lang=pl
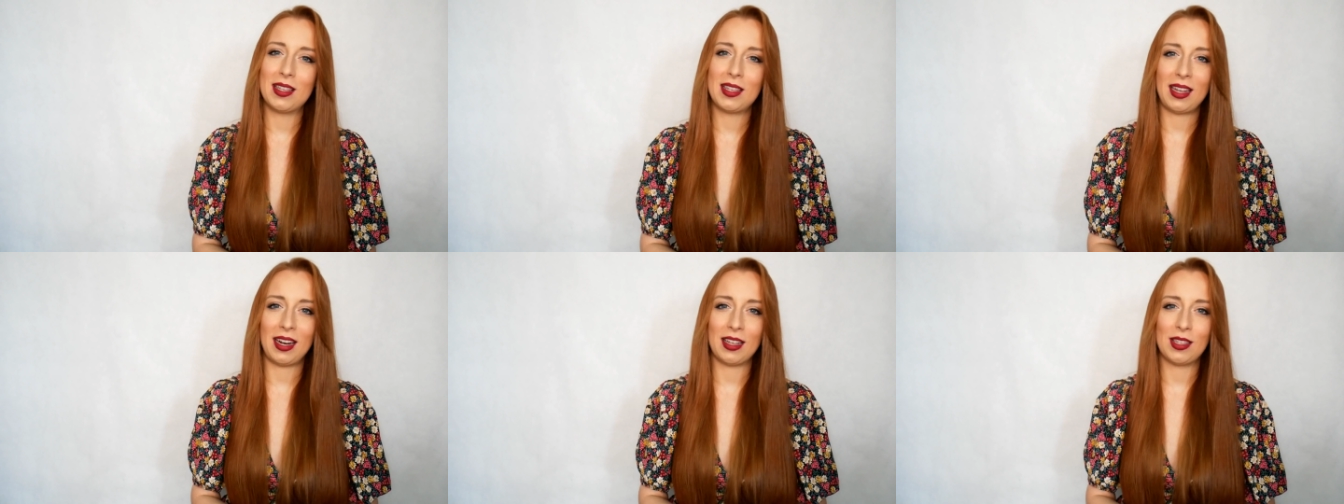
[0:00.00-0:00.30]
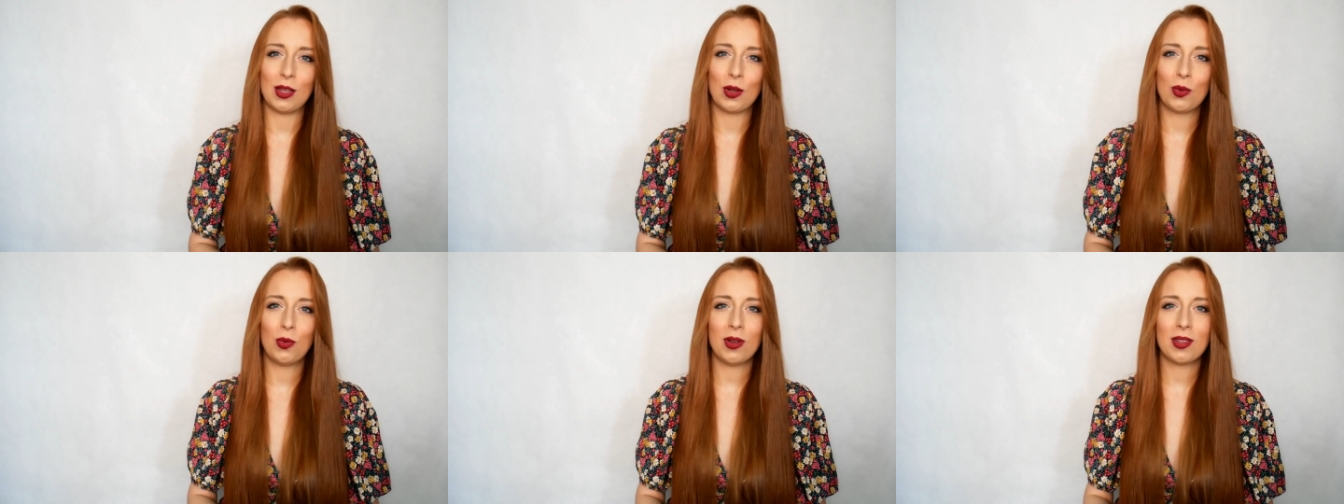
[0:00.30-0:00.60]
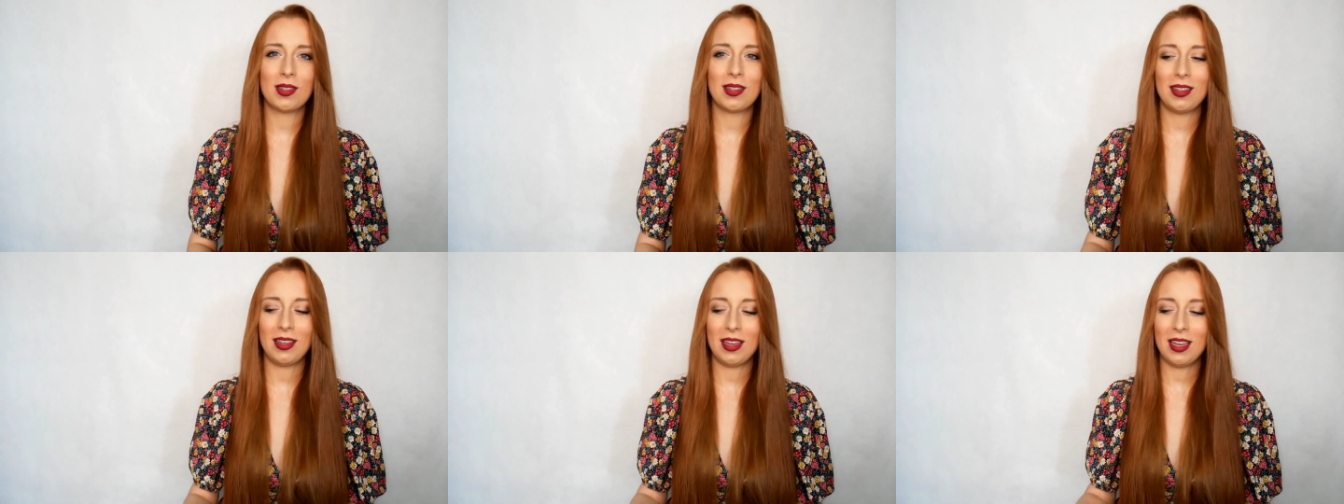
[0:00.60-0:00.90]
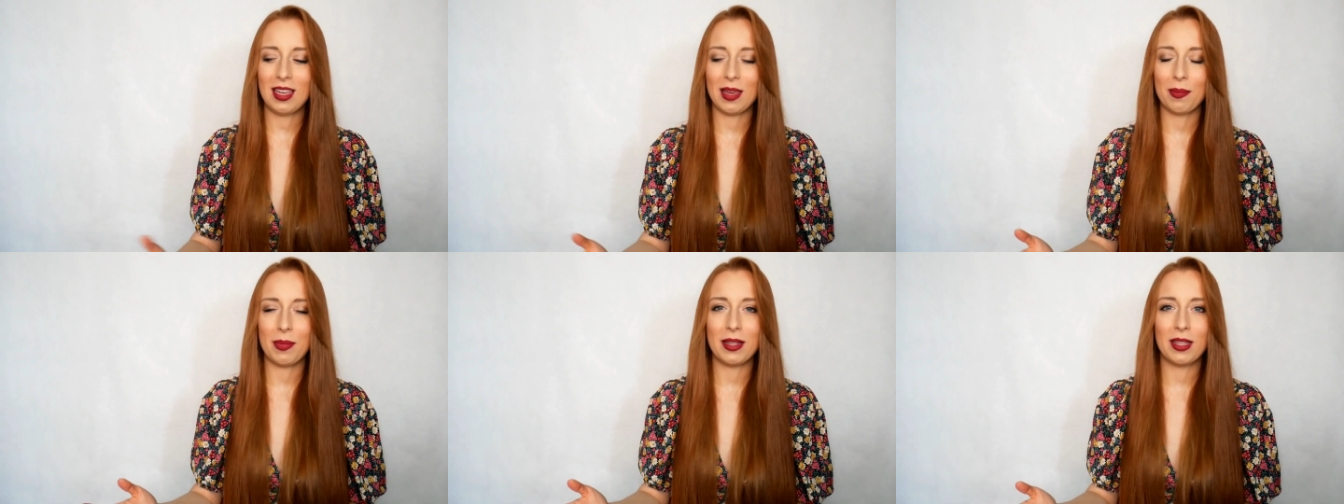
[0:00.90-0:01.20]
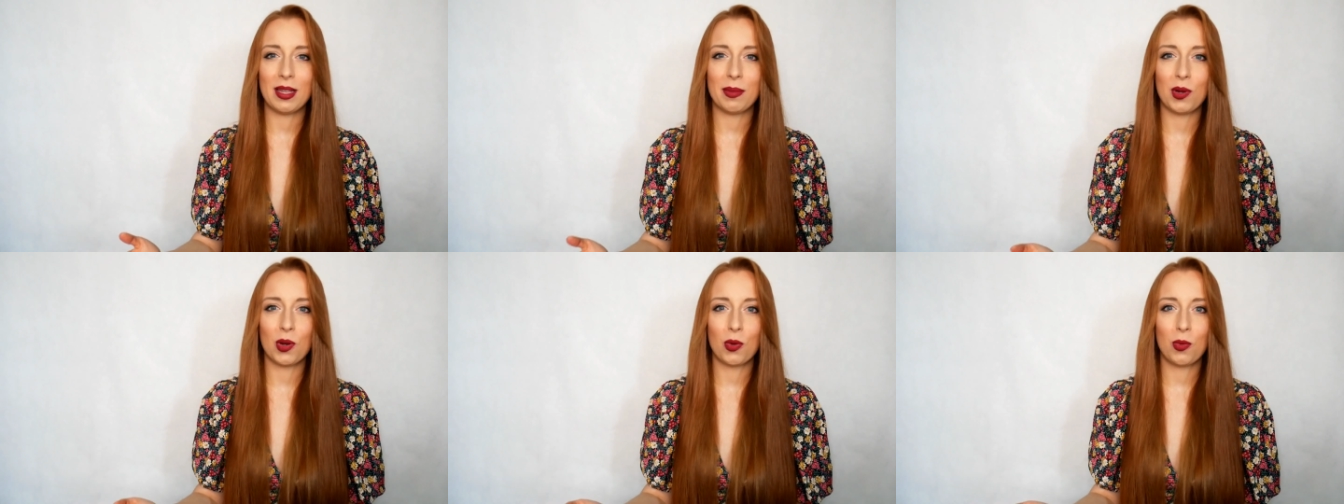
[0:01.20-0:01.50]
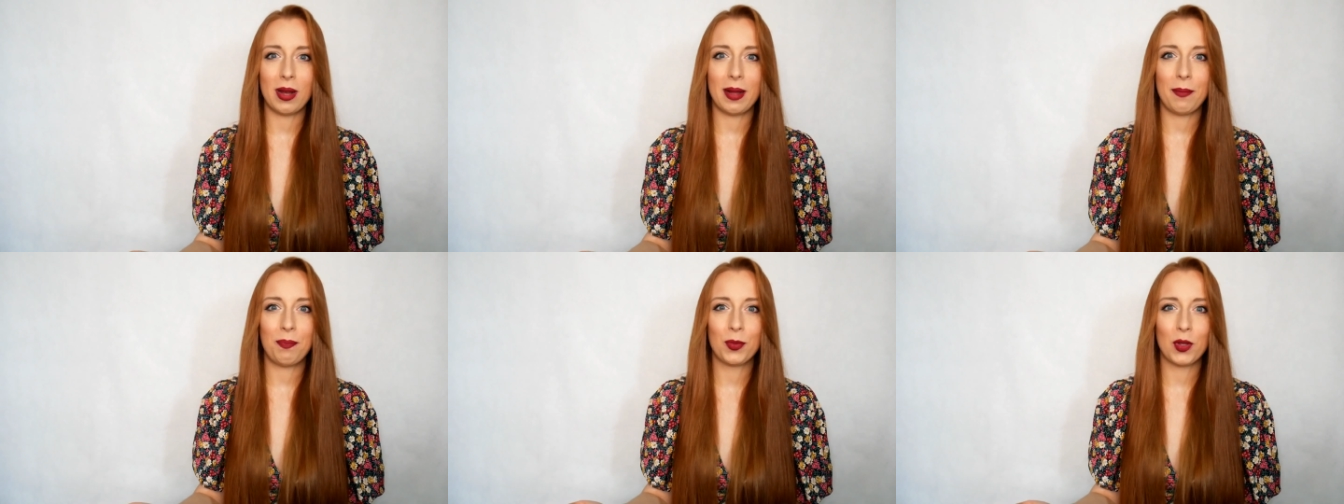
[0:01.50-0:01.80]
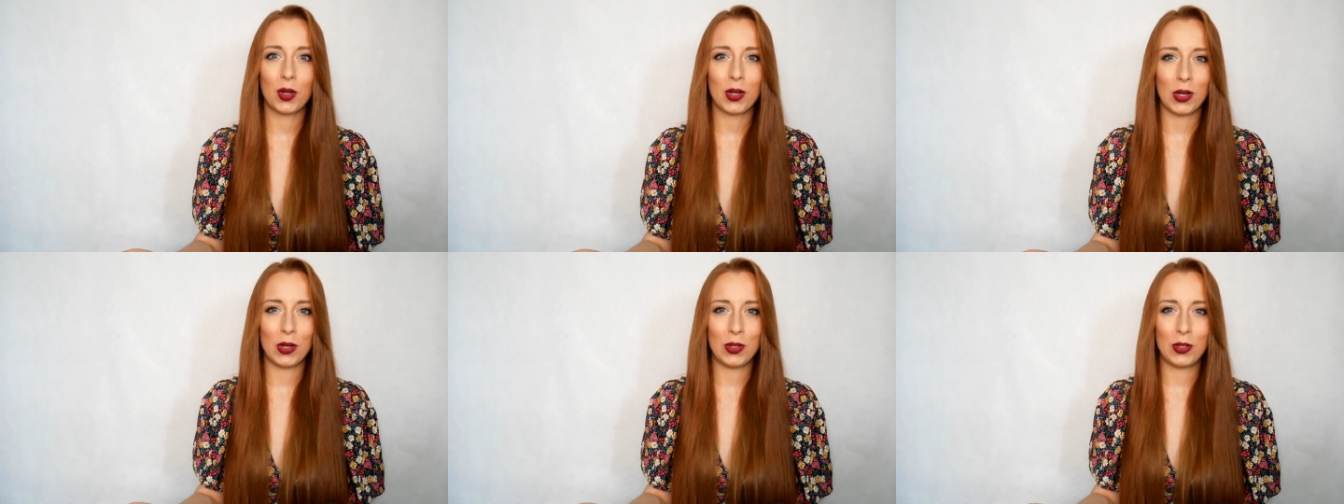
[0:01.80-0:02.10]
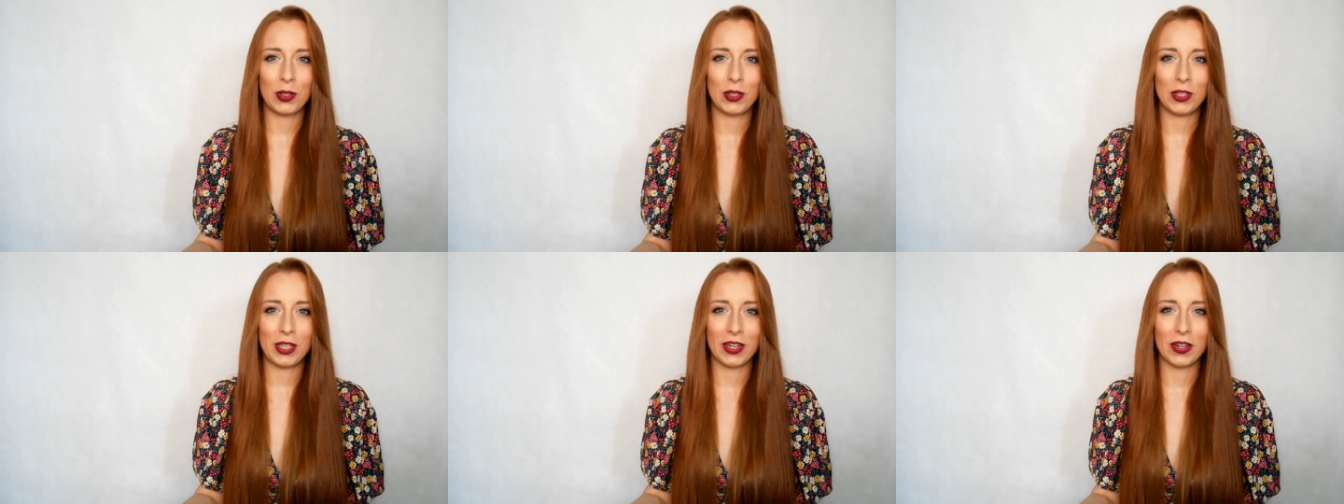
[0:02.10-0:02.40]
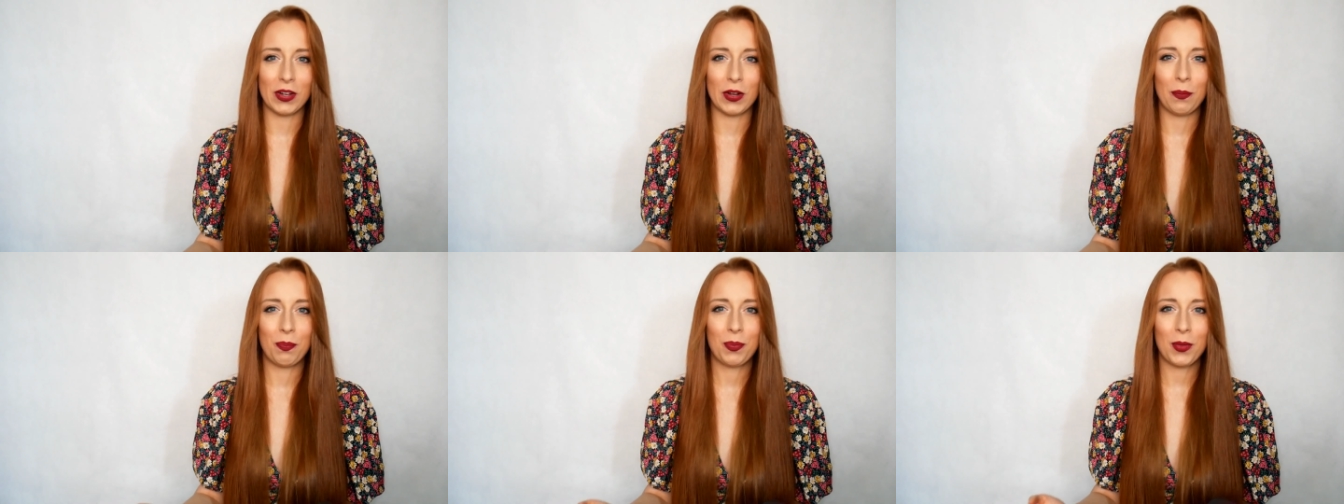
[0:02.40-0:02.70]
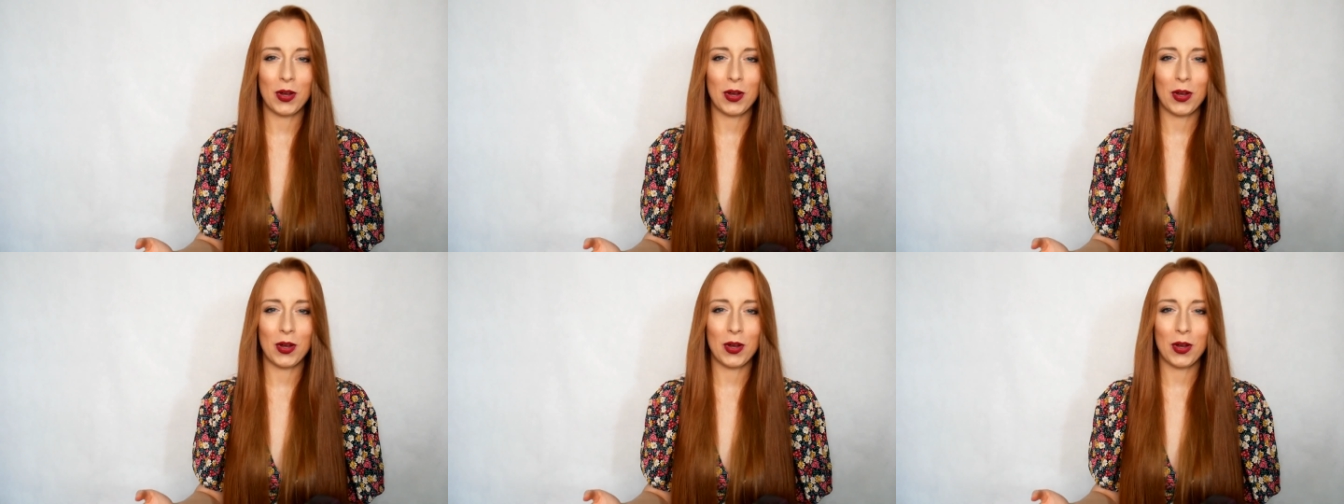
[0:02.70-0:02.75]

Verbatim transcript: stracę głos i nie będę mogła dokończyć tego